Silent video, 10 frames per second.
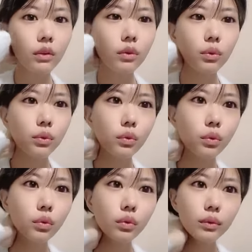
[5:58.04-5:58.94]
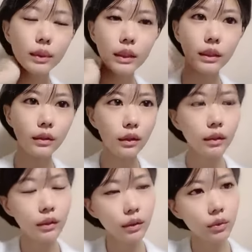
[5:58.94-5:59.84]
ううごまちゃんあ
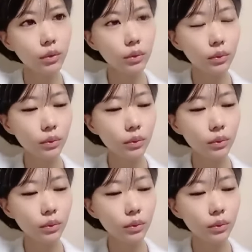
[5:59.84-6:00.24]
りがとう